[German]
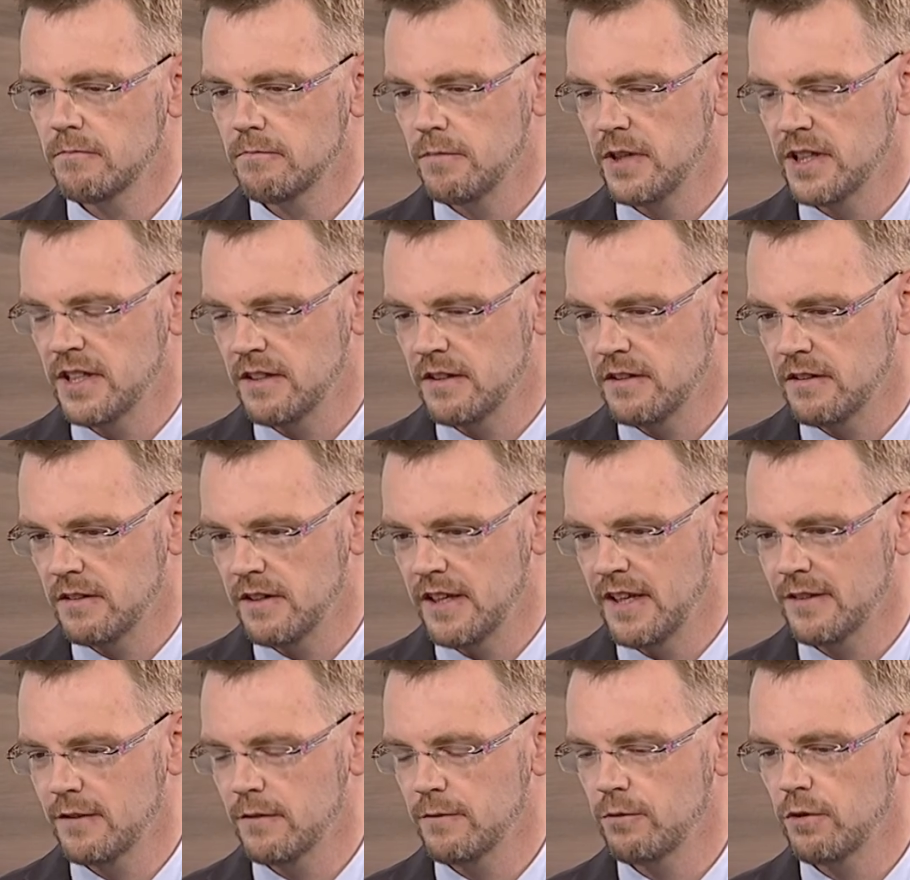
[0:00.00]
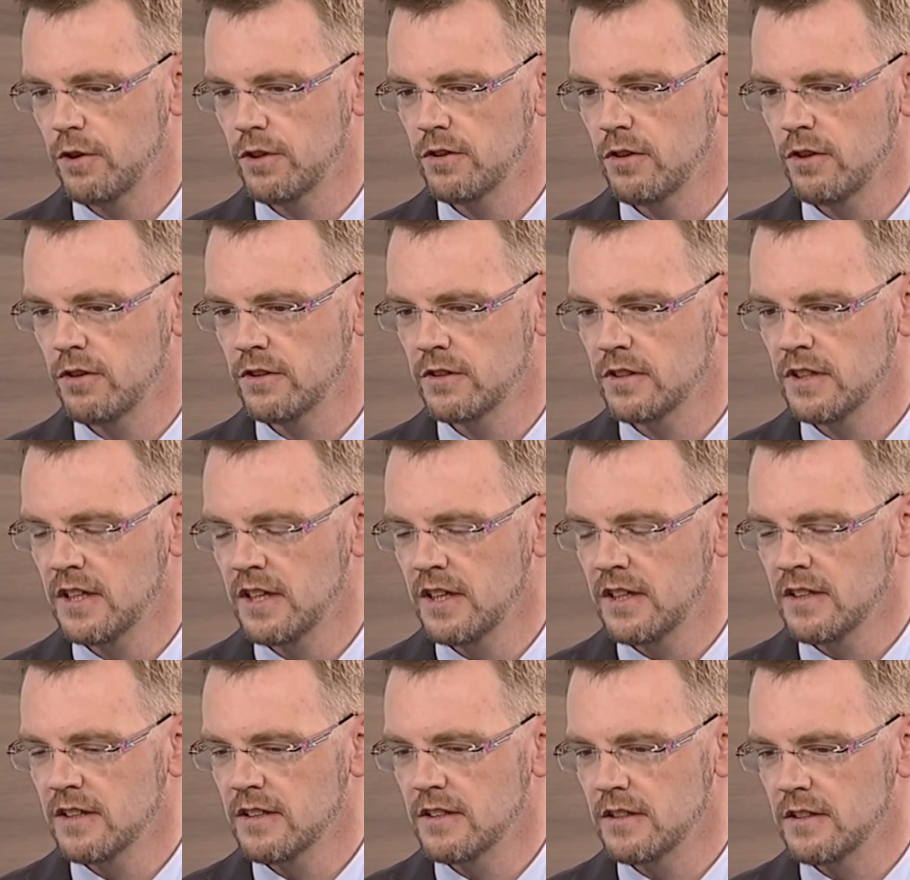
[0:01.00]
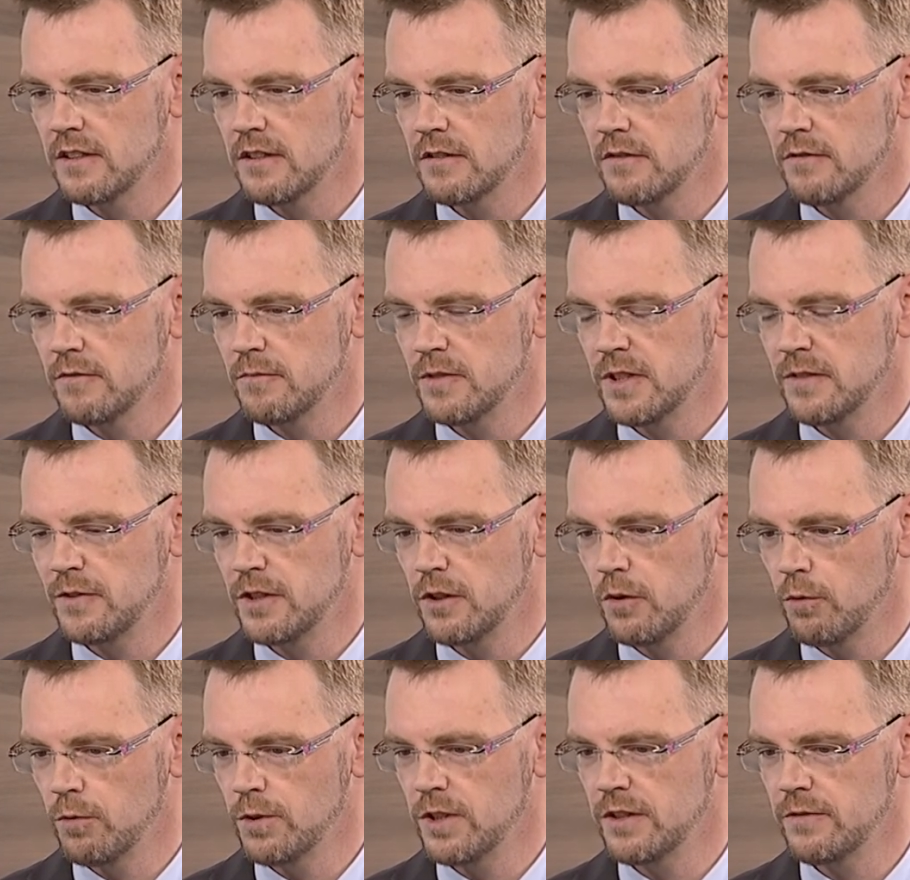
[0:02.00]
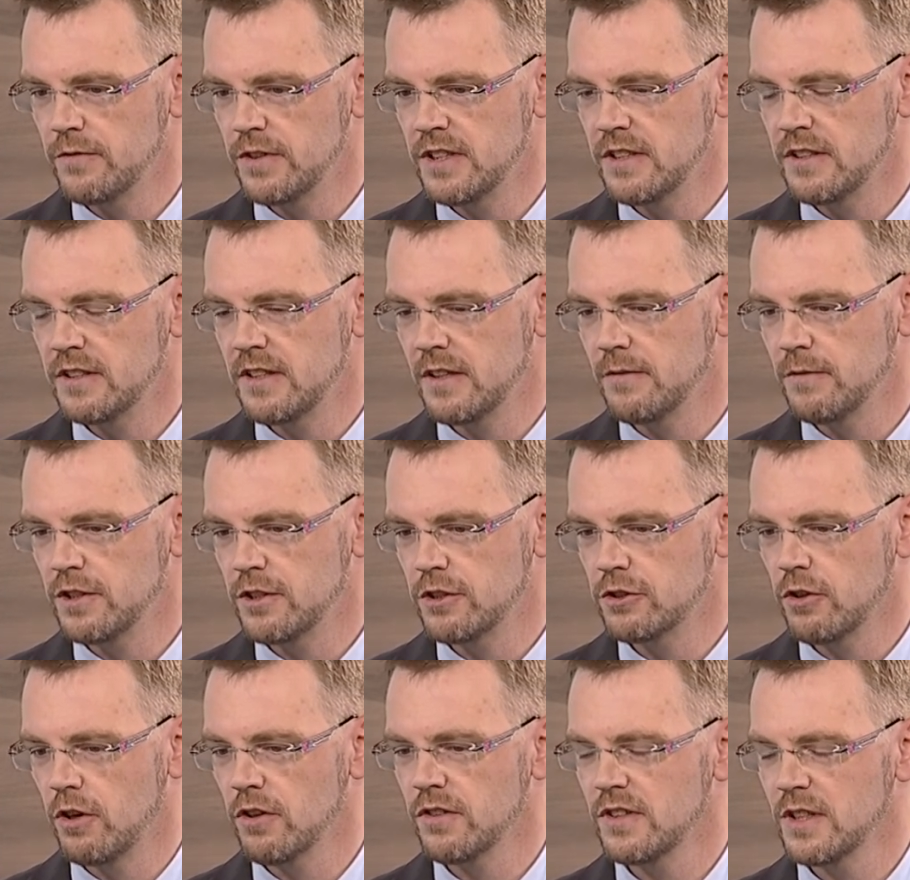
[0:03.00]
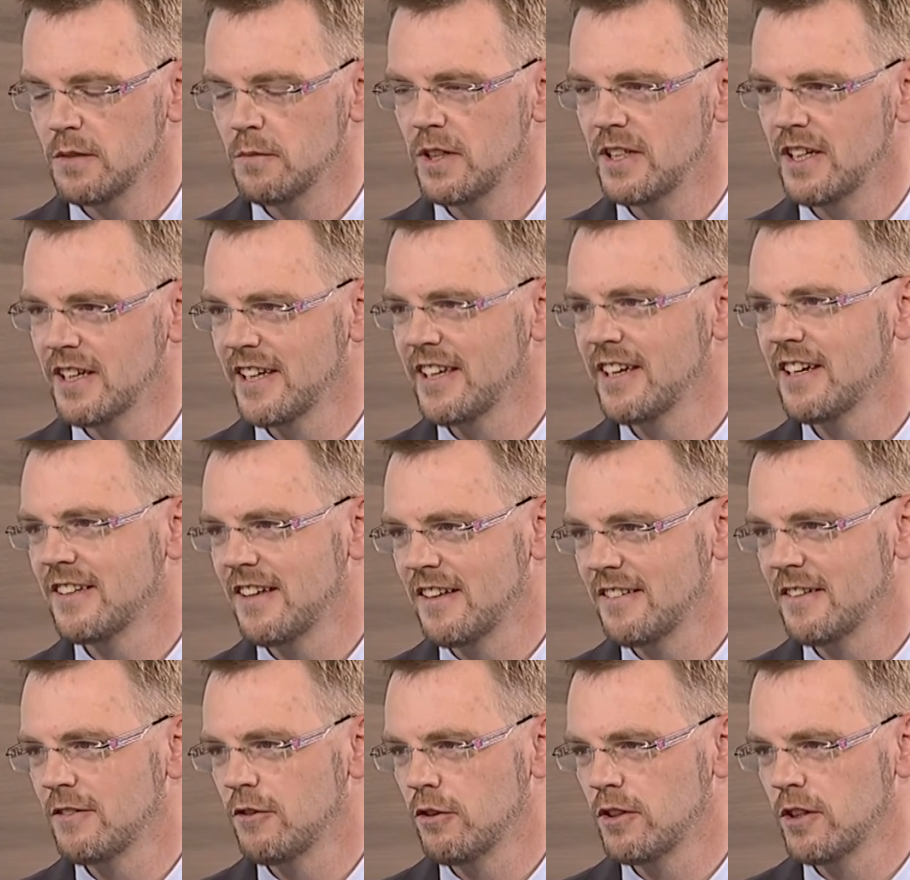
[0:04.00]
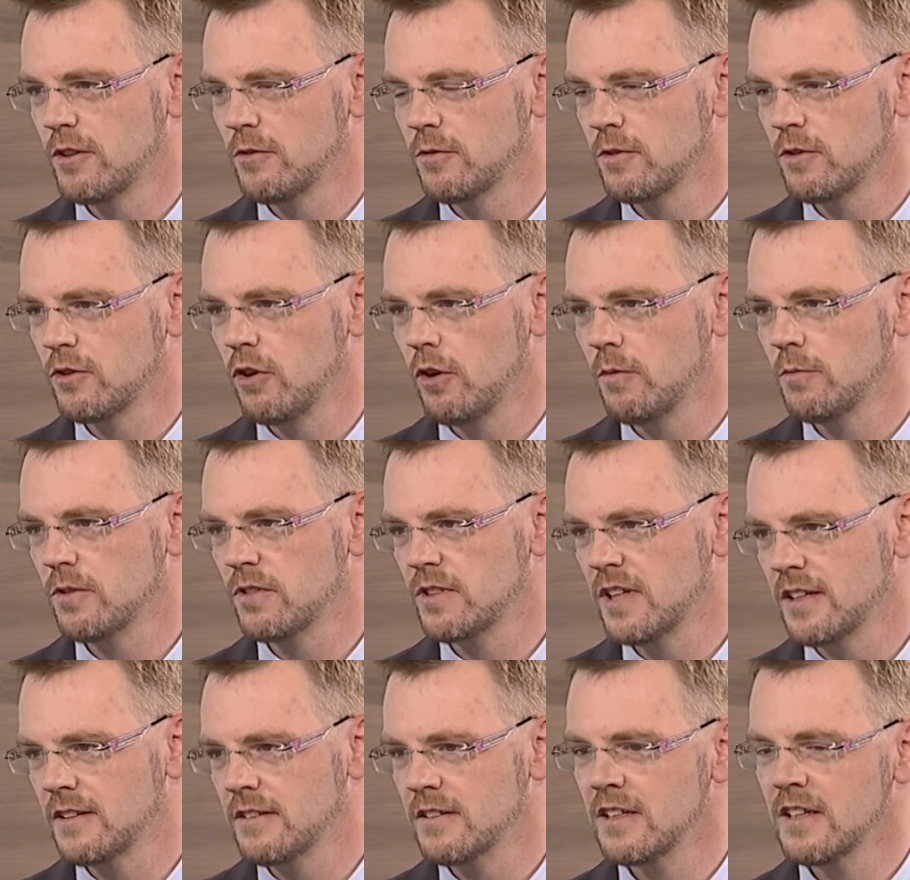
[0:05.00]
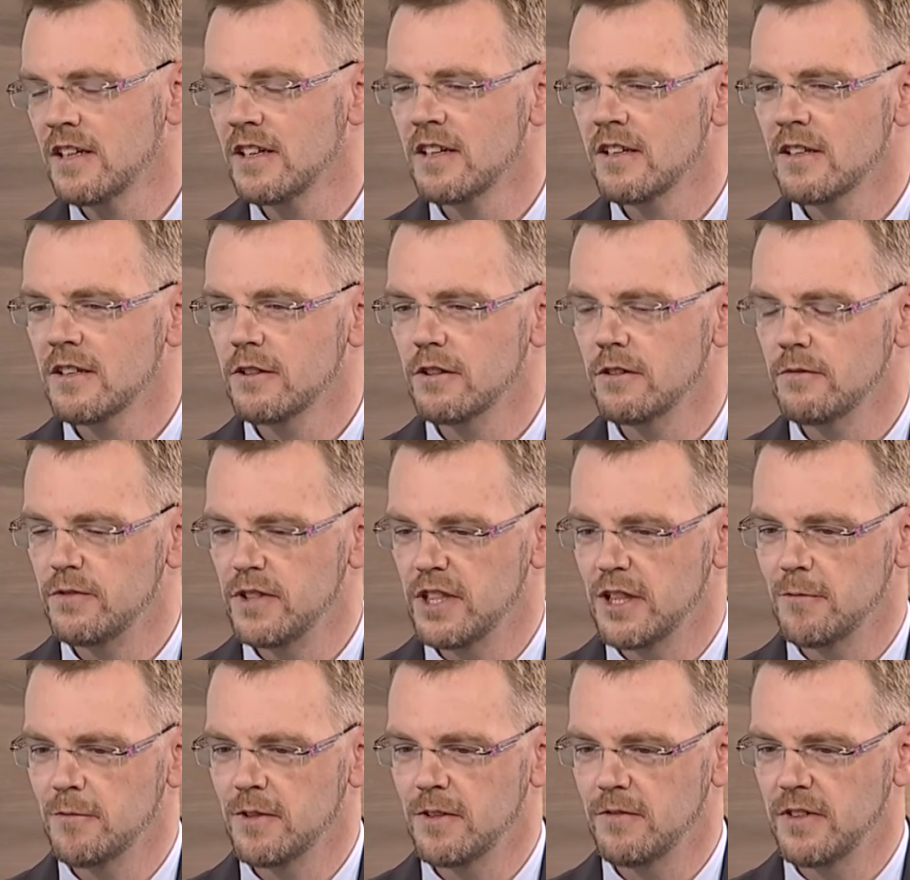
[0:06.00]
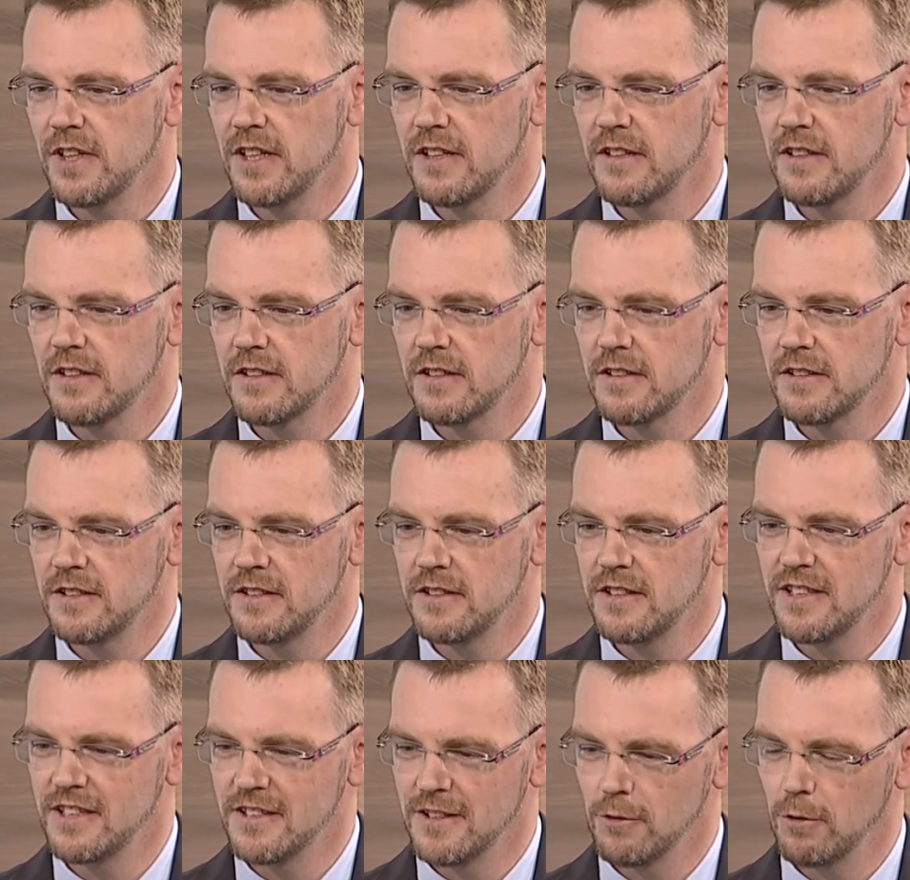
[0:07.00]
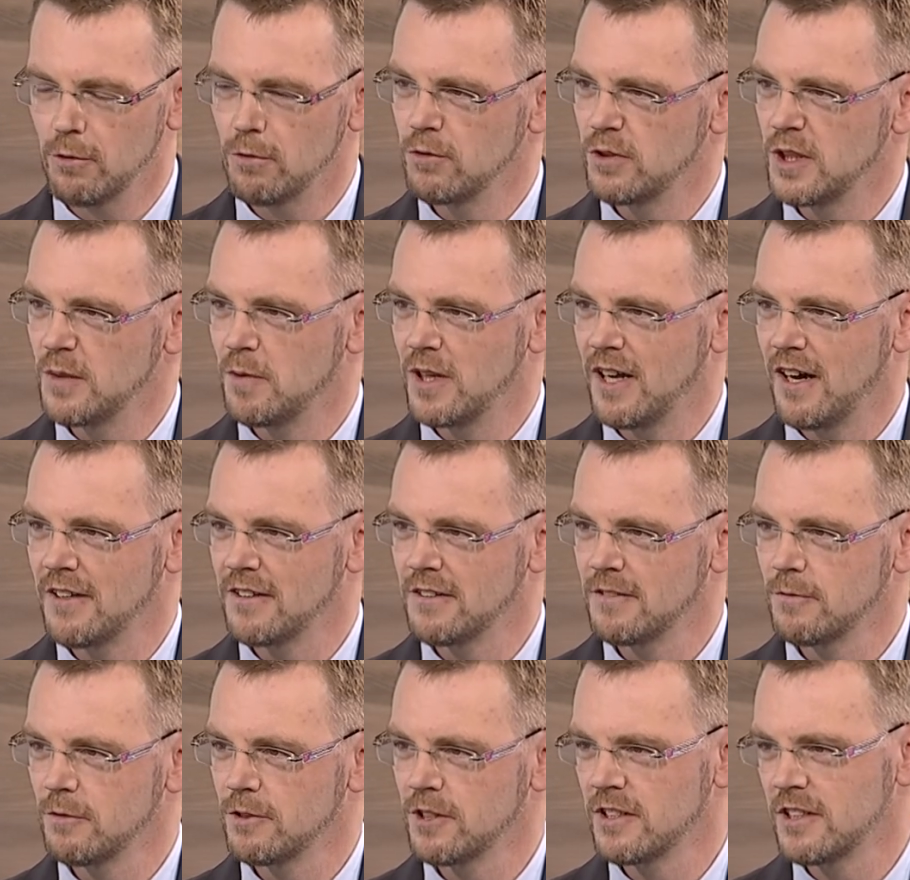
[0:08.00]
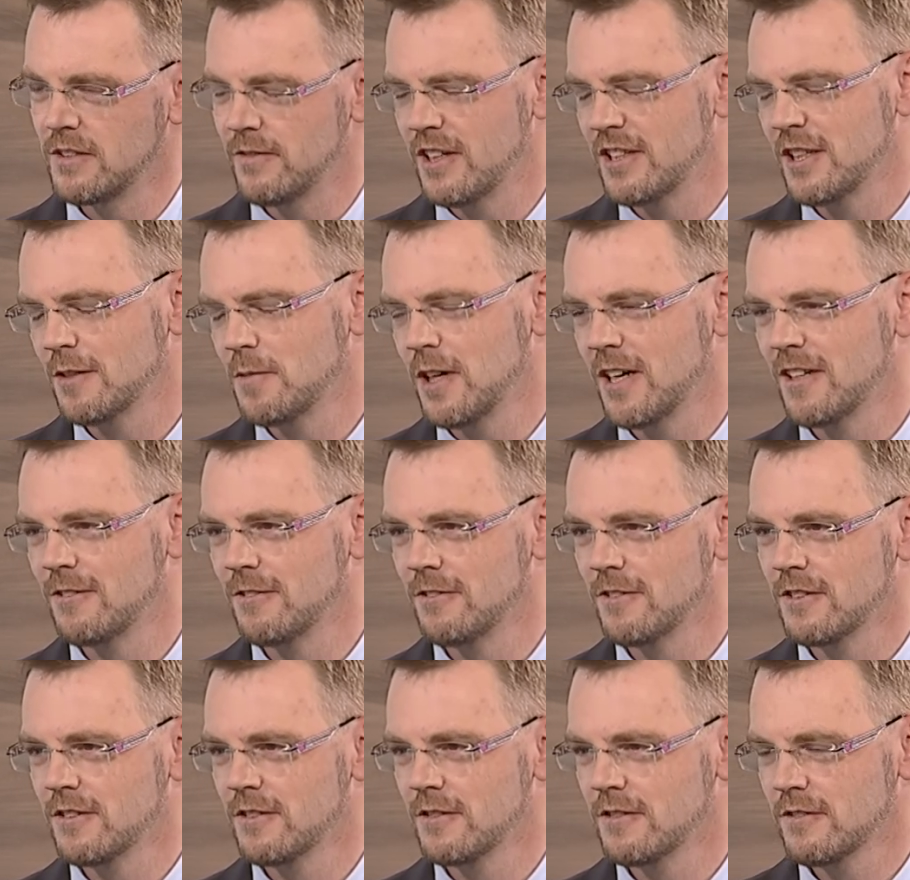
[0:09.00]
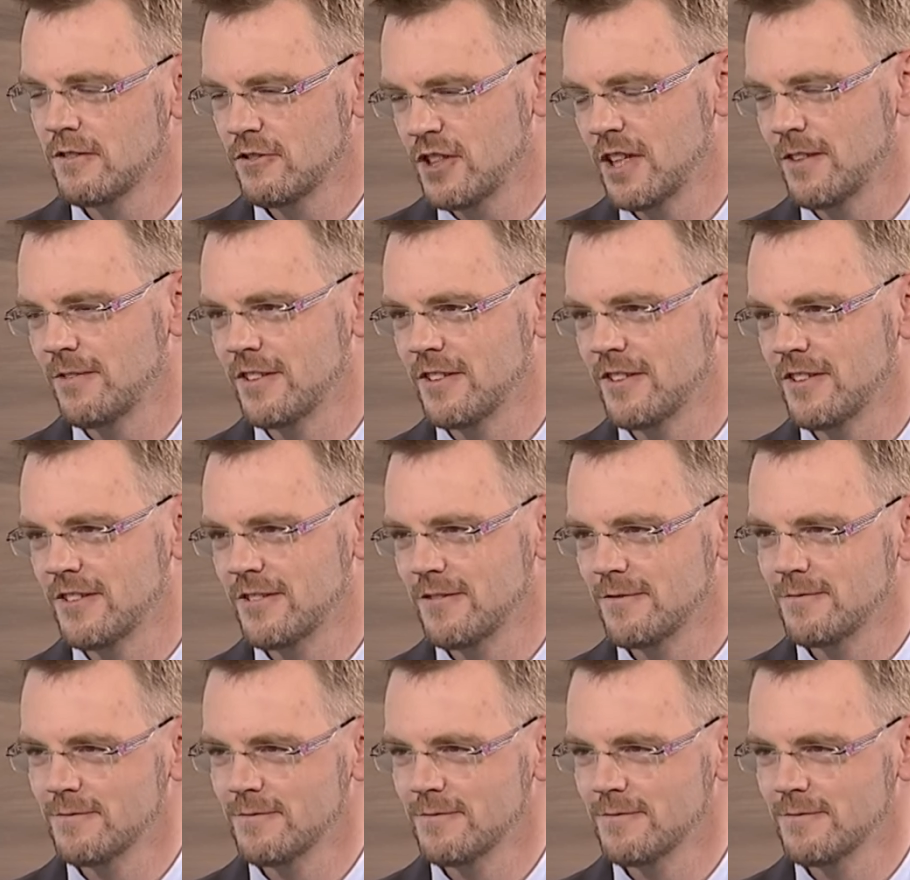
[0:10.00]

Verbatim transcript: bei den nächsten Vorsorgen, äh, wenn er wiederholt nicht findet, dann wird die Chance immer geringer, dass er noch nach unten kommt. Und dann können wir eben den Weg äh, in die Kinderurologie planen, wo dann die weitere Behandlung stattfindet.